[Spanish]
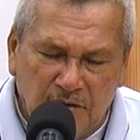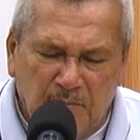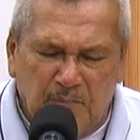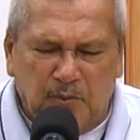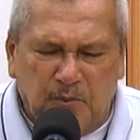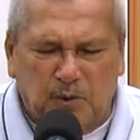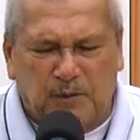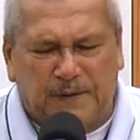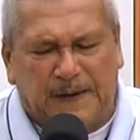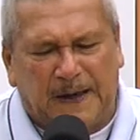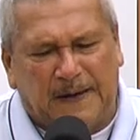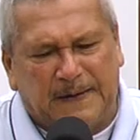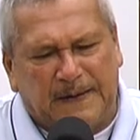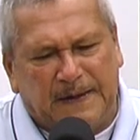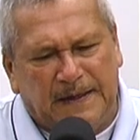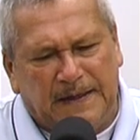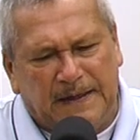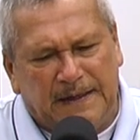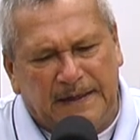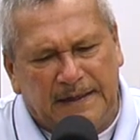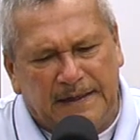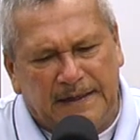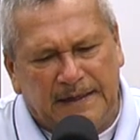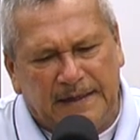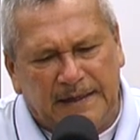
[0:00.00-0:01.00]
porque
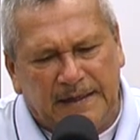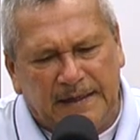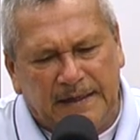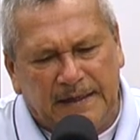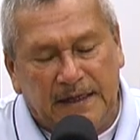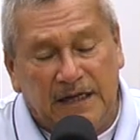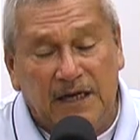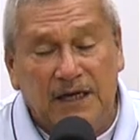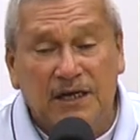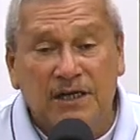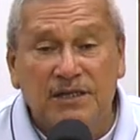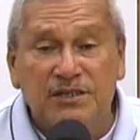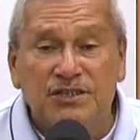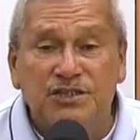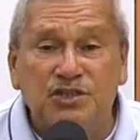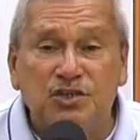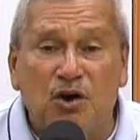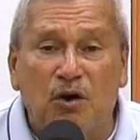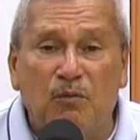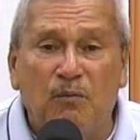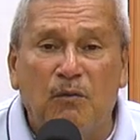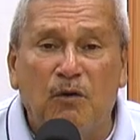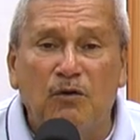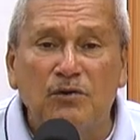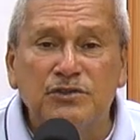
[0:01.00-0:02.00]
aquí
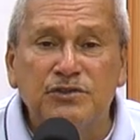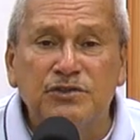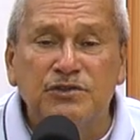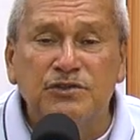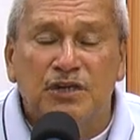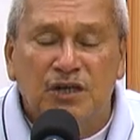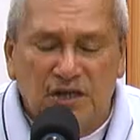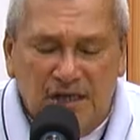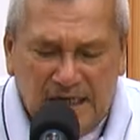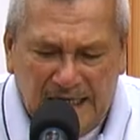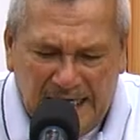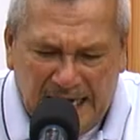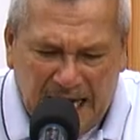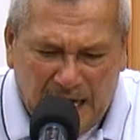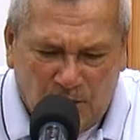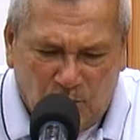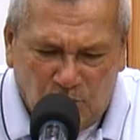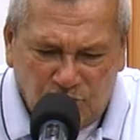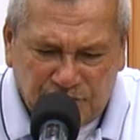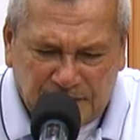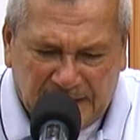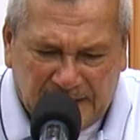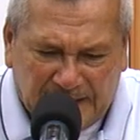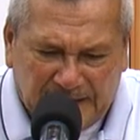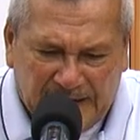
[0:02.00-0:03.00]
somos la
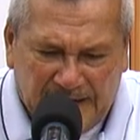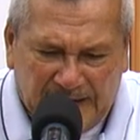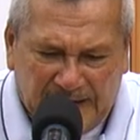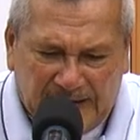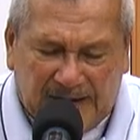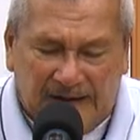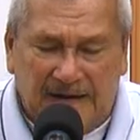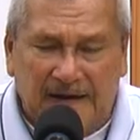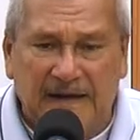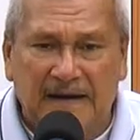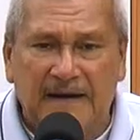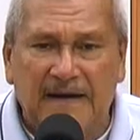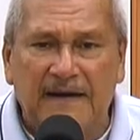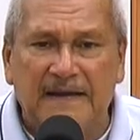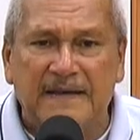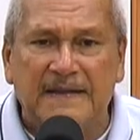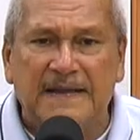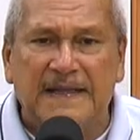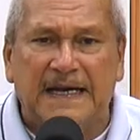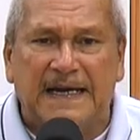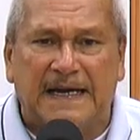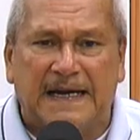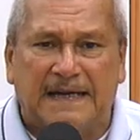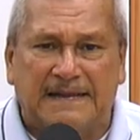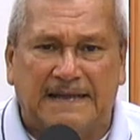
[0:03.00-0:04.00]
otra cara
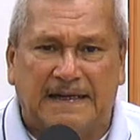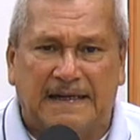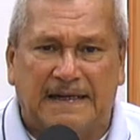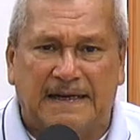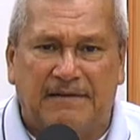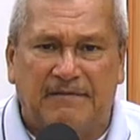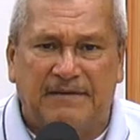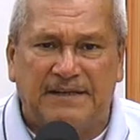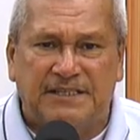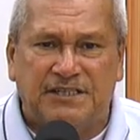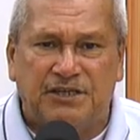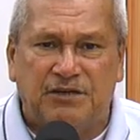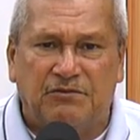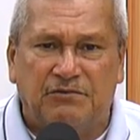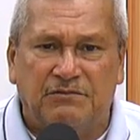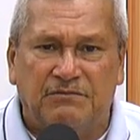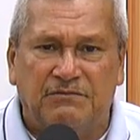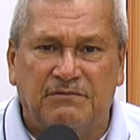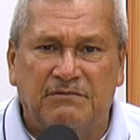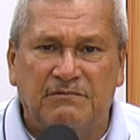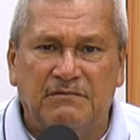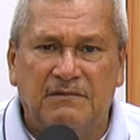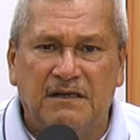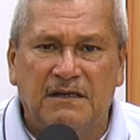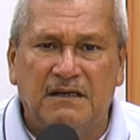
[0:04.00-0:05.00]
de la
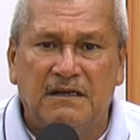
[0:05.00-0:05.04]
televisión